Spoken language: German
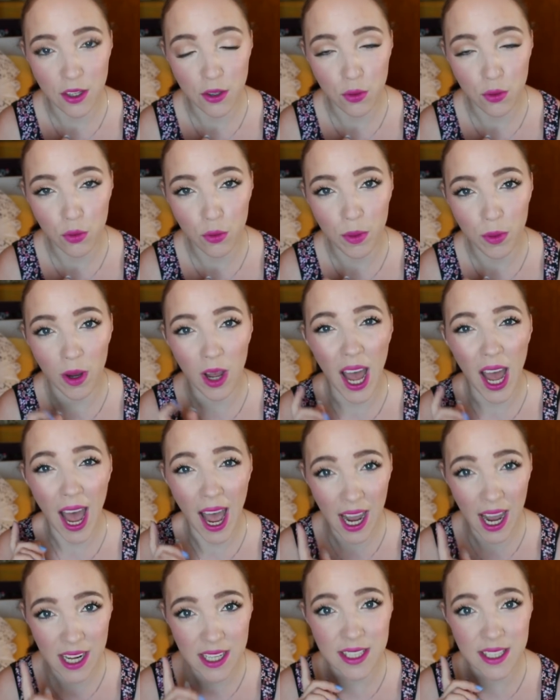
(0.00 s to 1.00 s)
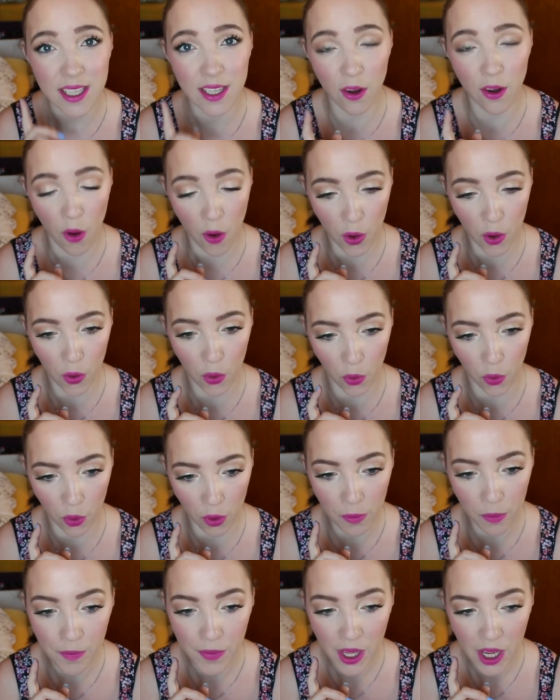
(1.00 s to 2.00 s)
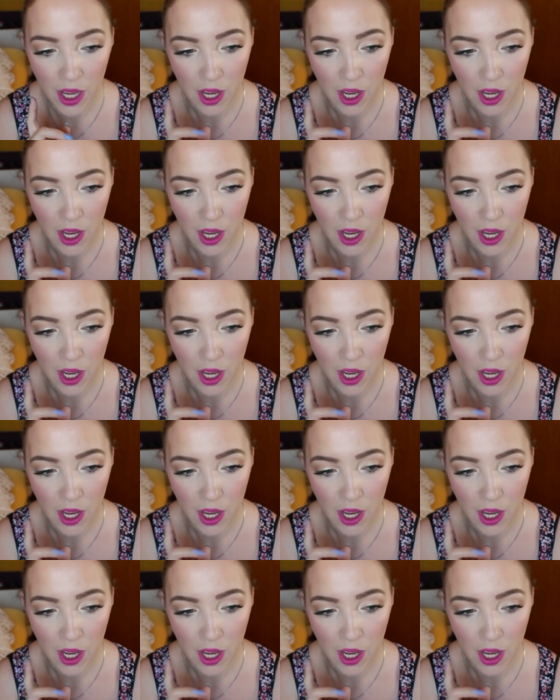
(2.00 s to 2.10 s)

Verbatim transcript: Tube 18 Euro